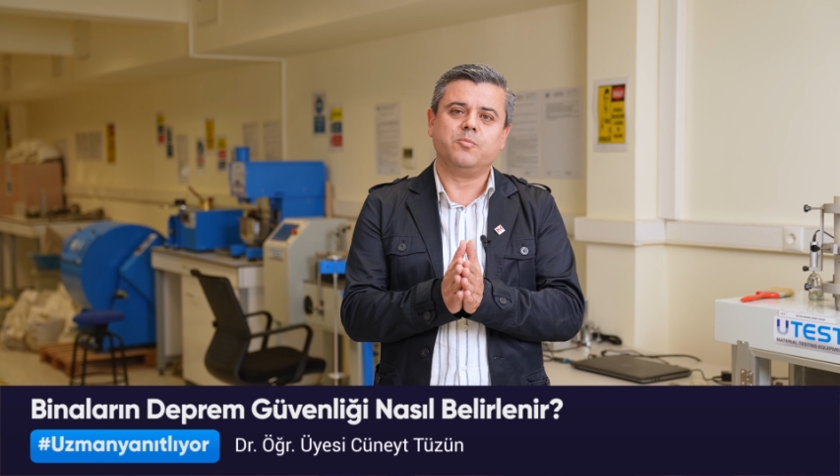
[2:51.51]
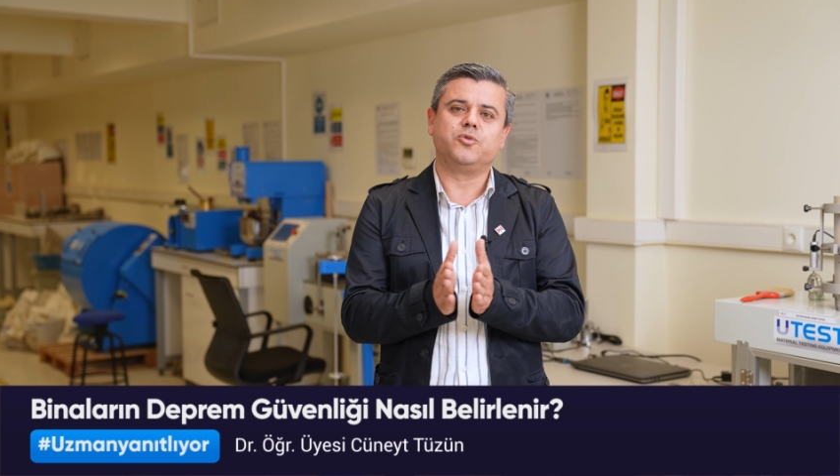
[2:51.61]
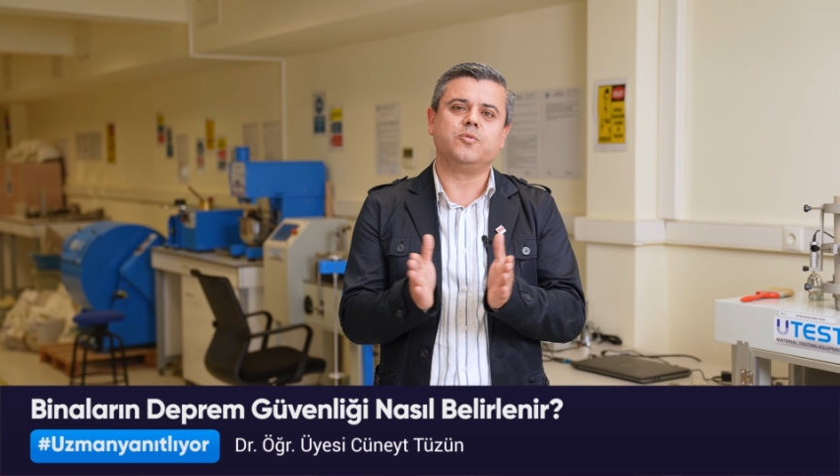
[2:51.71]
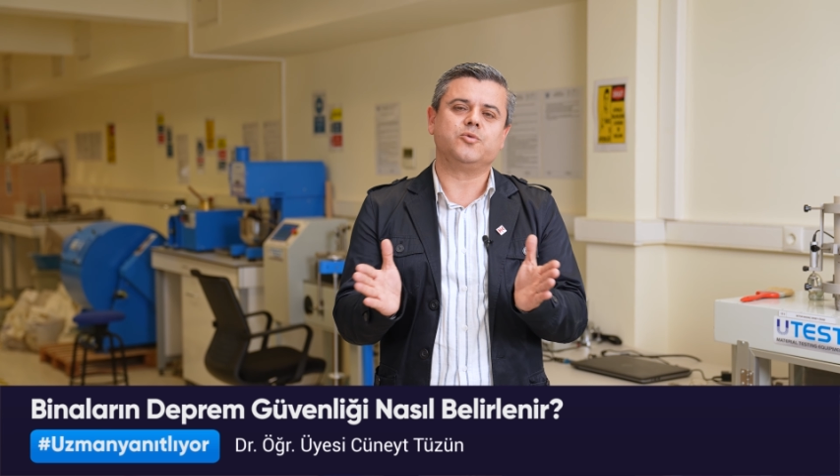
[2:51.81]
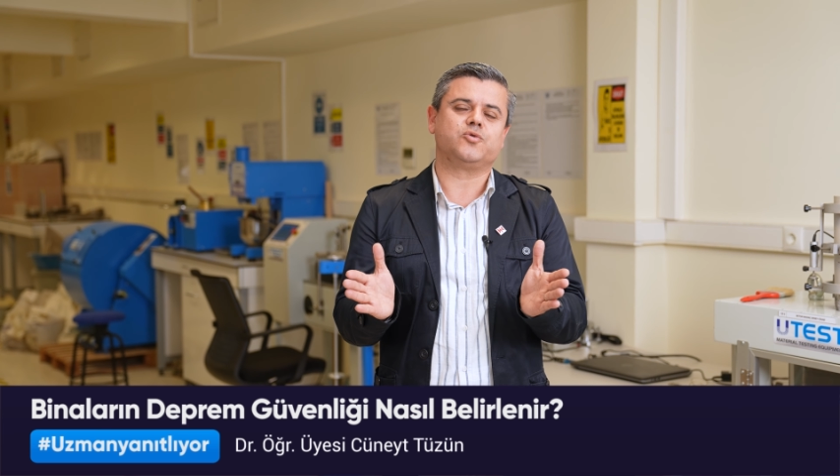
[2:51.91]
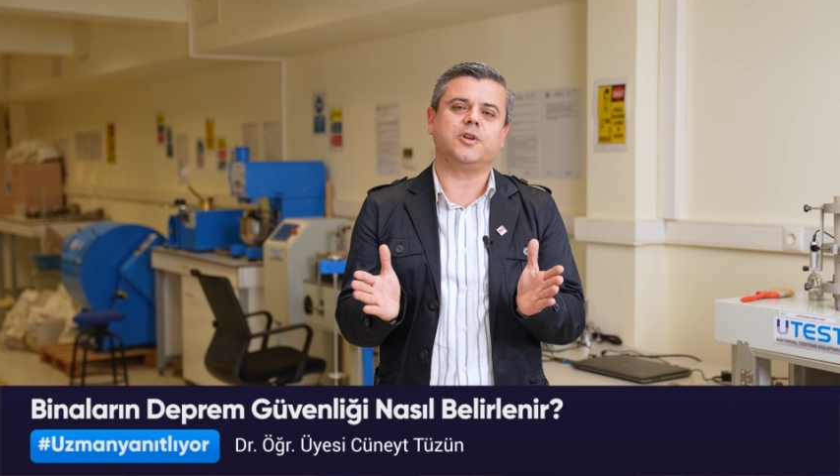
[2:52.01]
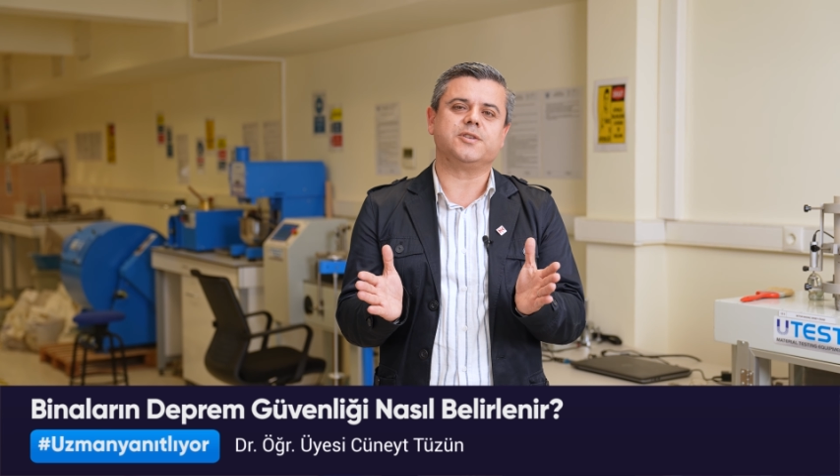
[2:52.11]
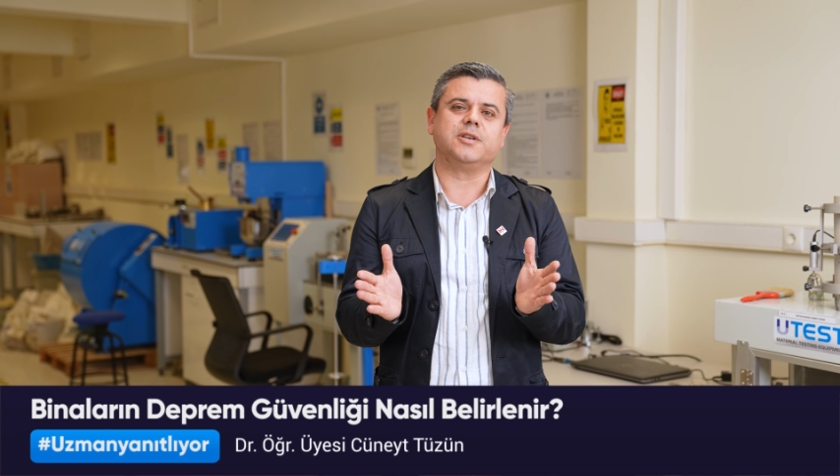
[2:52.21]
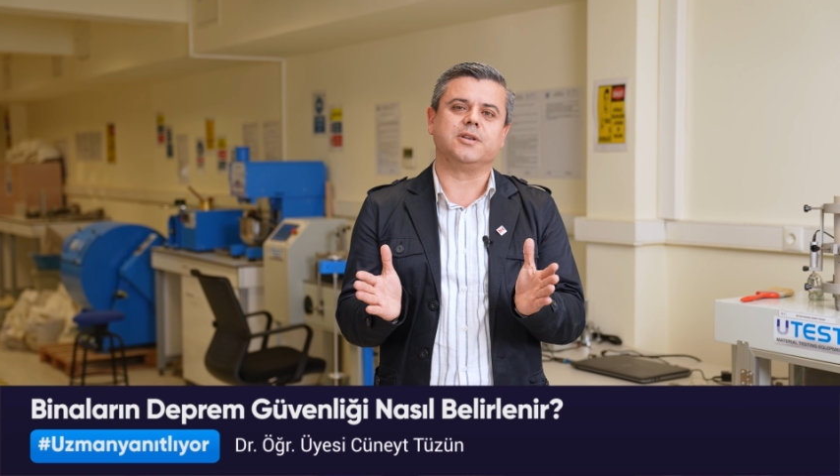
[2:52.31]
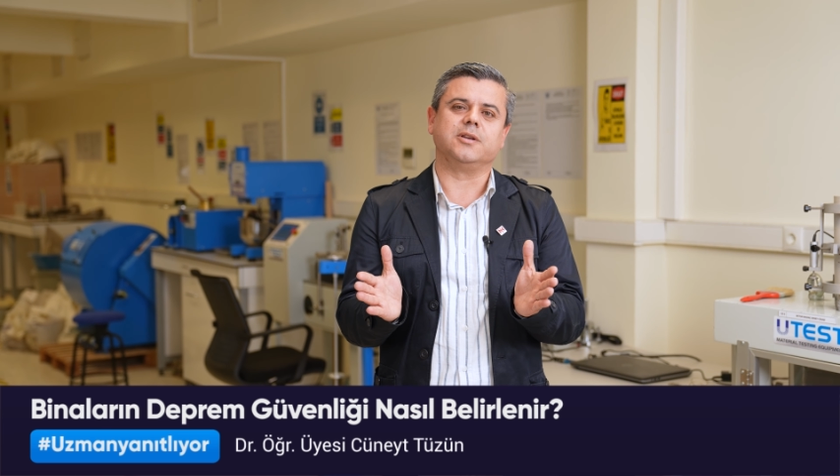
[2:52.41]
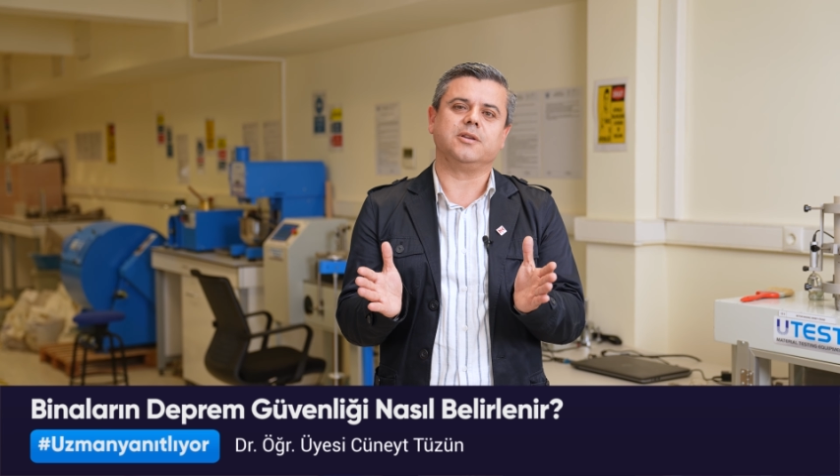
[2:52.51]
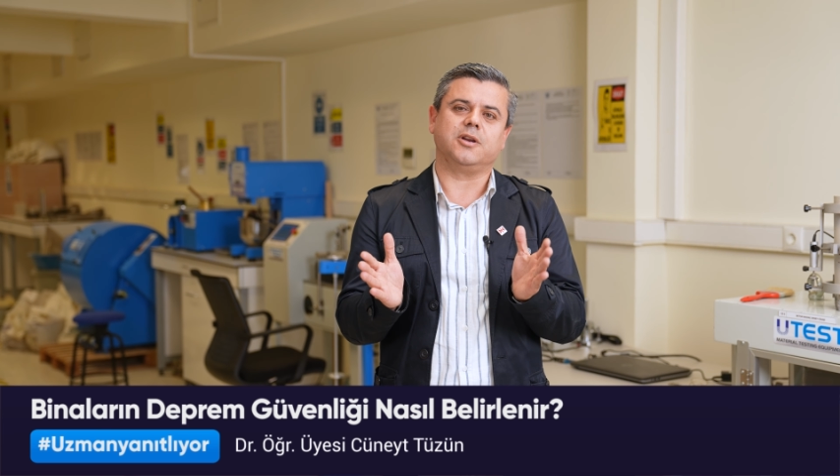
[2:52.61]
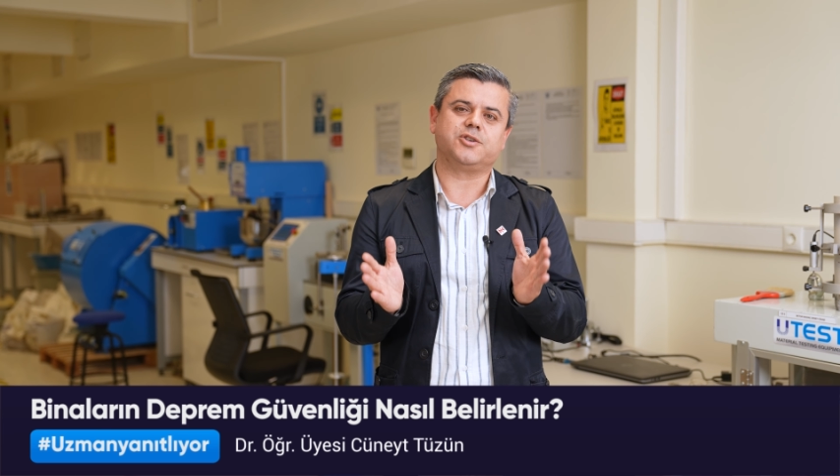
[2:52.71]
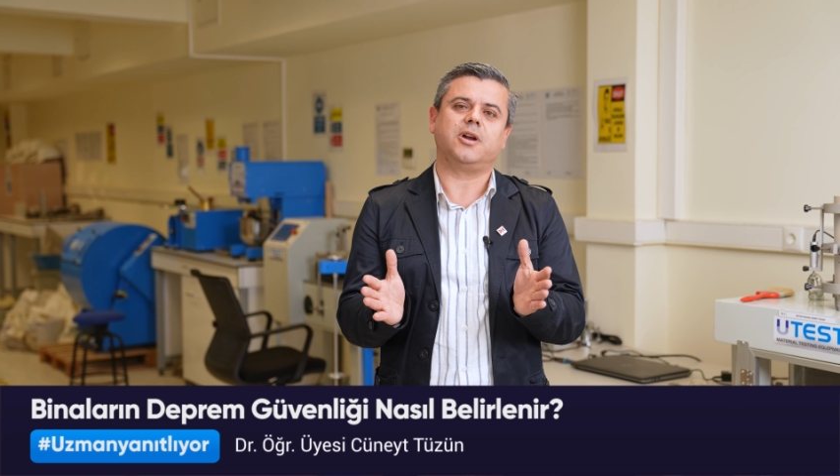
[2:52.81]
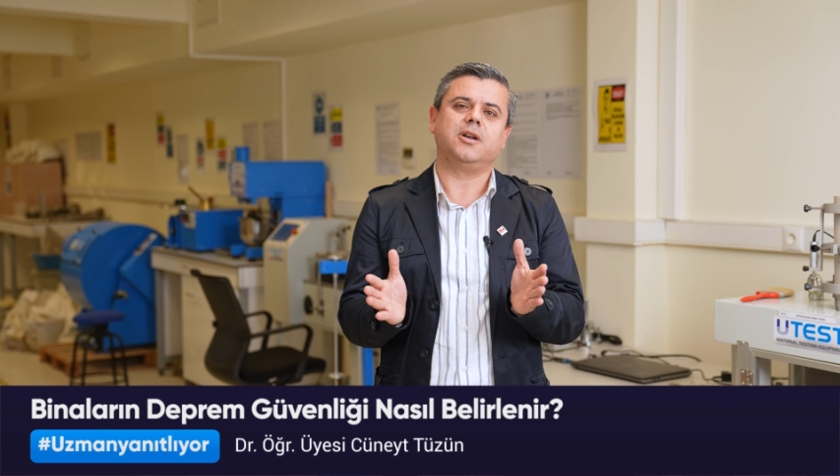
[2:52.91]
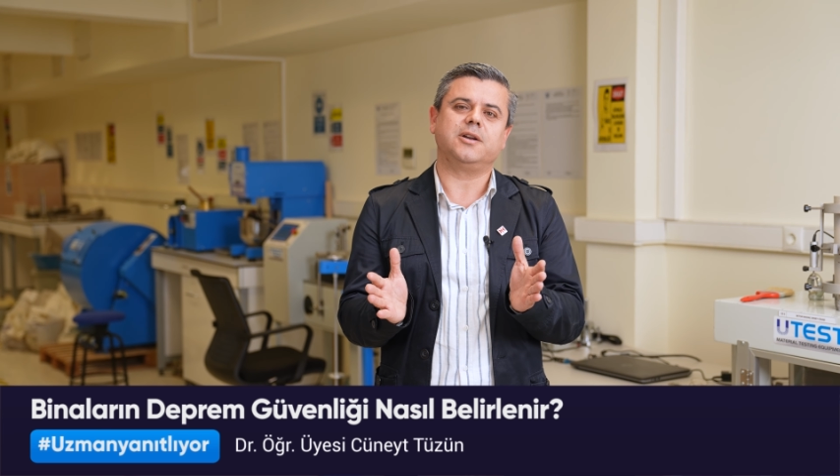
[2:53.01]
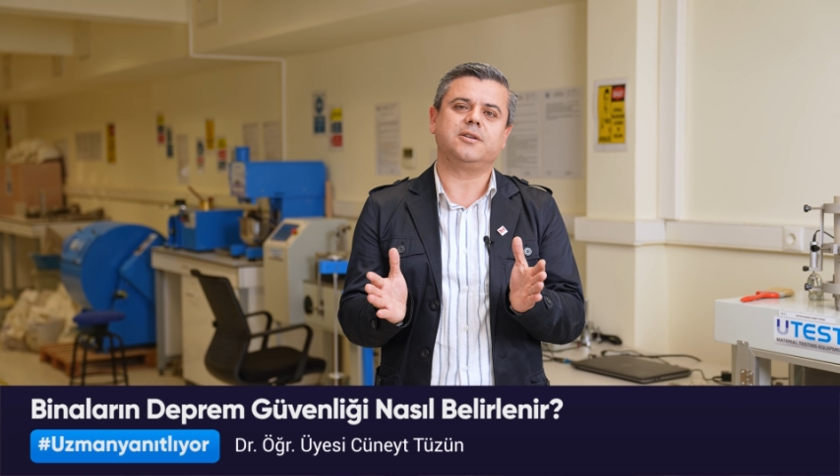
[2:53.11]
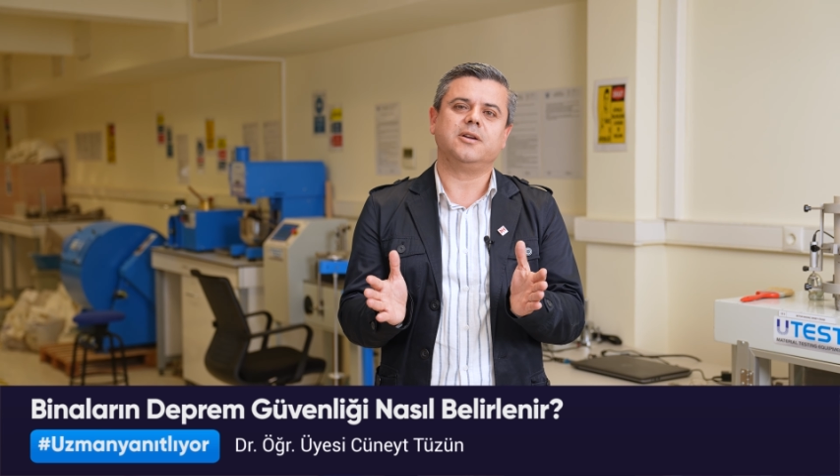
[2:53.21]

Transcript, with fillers: bütün bu süreçleri yaşarlar.